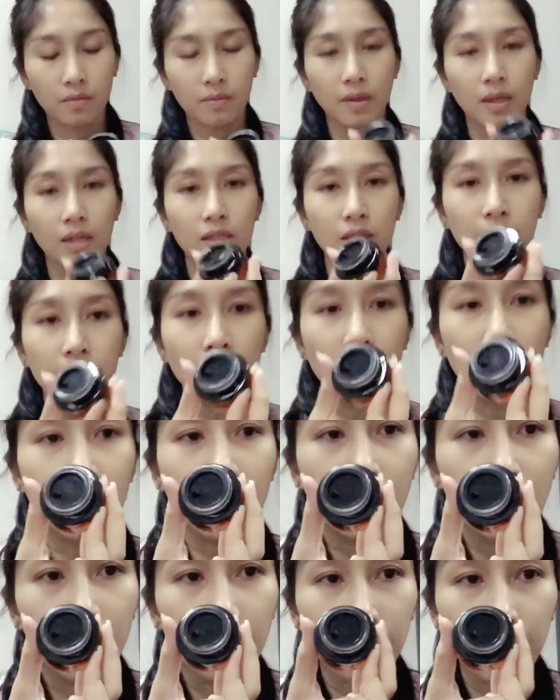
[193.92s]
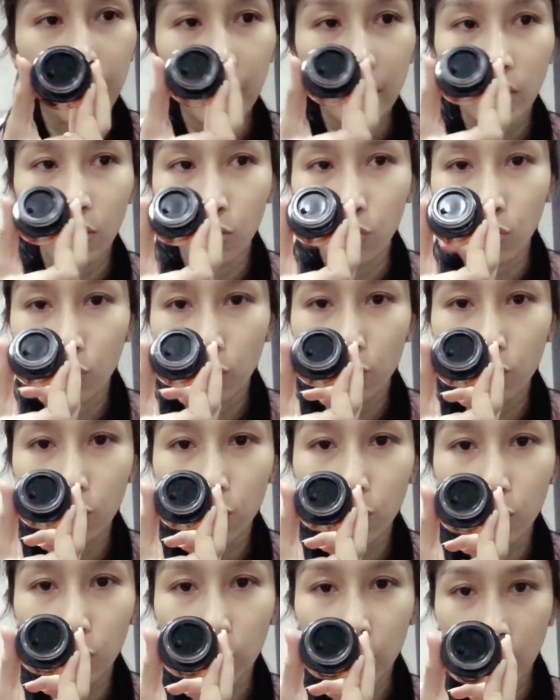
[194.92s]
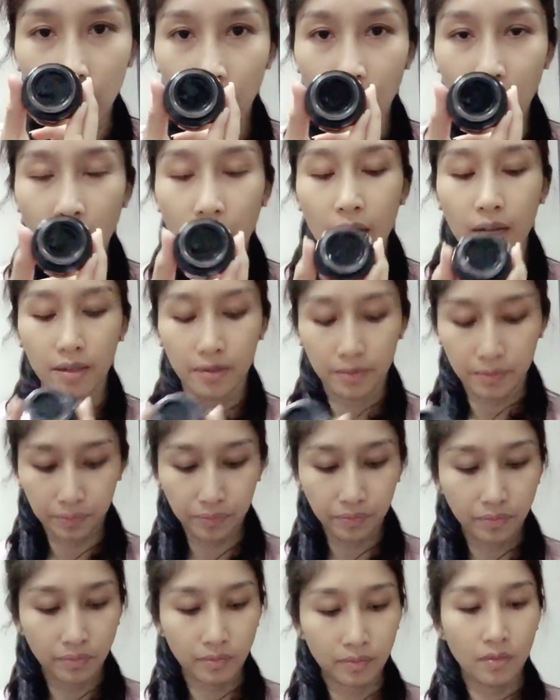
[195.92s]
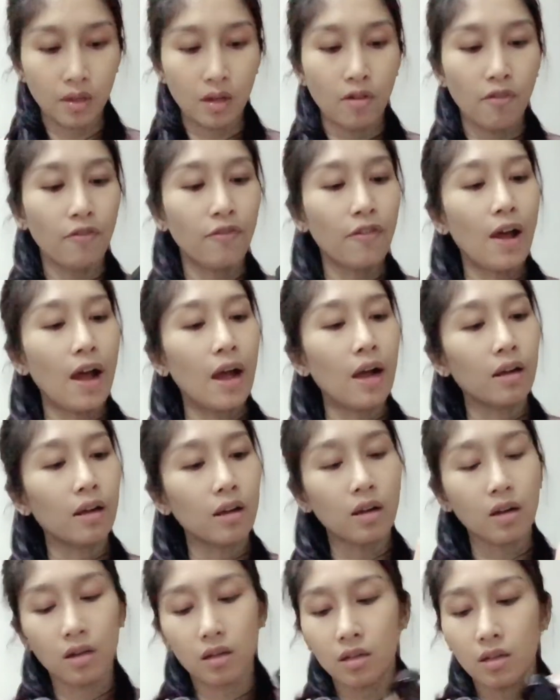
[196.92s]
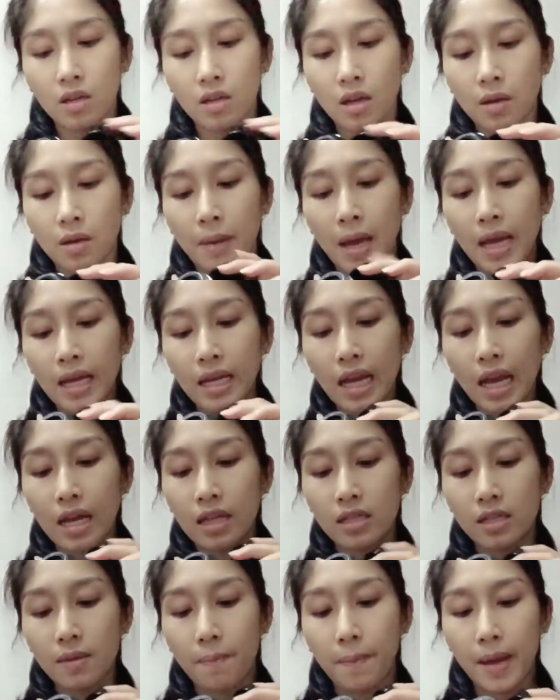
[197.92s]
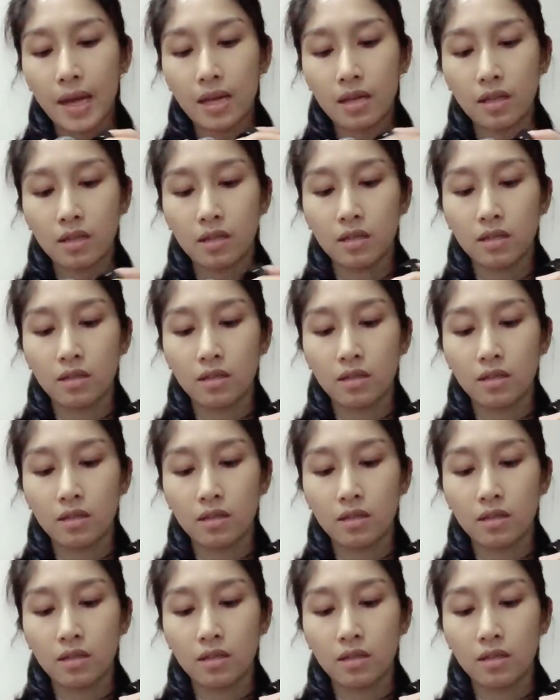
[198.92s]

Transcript: มันก็จะมีอันนี้ปิดอยู่นะคะฝาก็แพ็กเกจจะเป็น